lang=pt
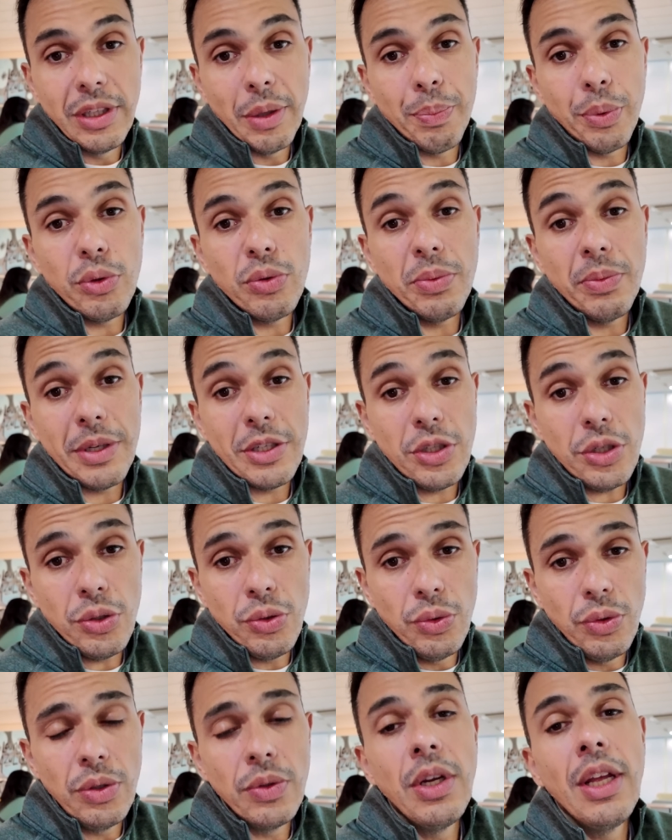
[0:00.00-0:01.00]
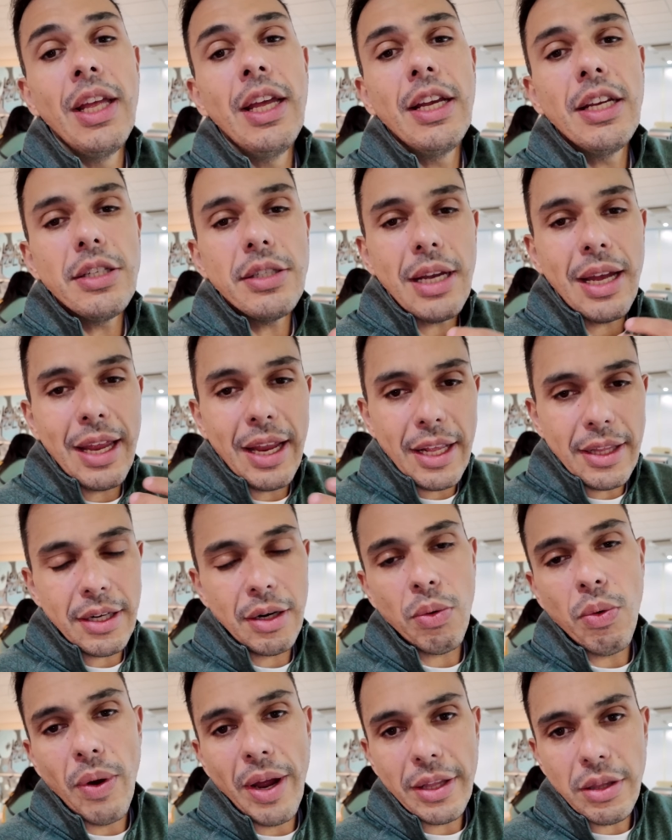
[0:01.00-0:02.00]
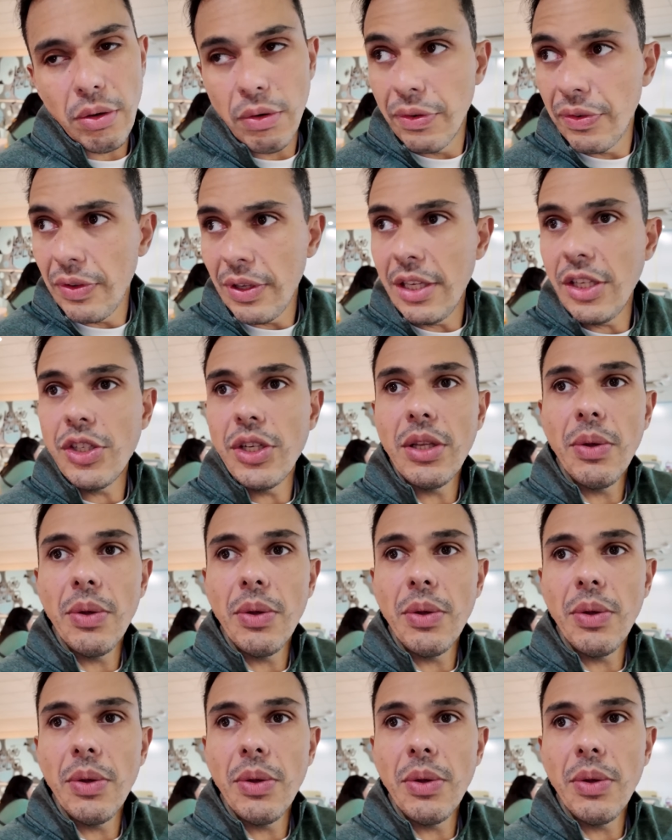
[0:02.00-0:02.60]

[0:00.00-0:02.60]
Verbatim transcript: Depois do mês de julho já entra com retrofit,